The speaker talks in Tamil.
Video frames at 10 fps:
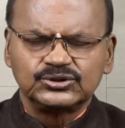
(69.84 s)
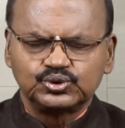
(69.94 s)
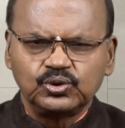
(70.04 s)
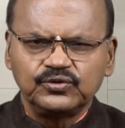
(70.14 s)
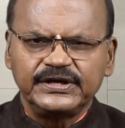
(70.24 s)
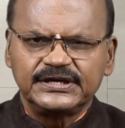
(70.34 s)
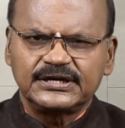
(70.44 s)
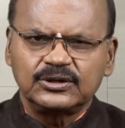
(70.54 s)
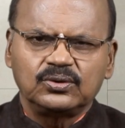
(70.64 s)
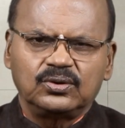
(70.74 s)
சூடு
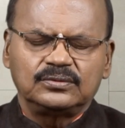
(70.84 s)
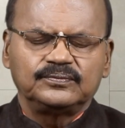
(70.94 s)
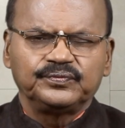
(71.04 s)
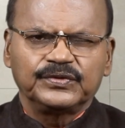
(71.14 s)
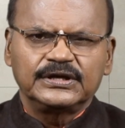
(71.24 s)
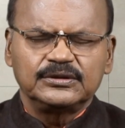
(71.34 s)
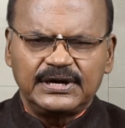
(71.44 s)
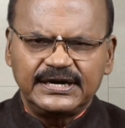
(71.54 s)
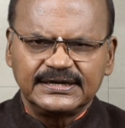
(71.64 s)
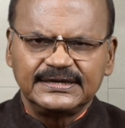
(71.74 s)
வைக்கிற கோல் அது
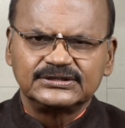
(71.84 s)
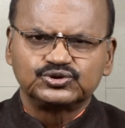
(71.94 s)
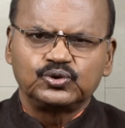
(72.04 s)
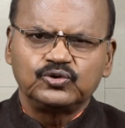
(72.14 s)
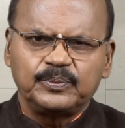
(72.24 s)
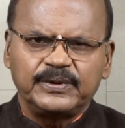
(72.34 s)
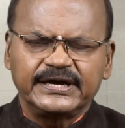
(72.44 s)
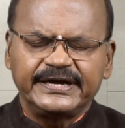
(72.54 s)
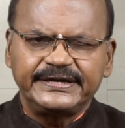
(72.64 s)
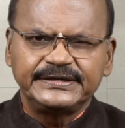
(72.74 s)
மாடுகளுக்கு சூடு வைப்பாங்க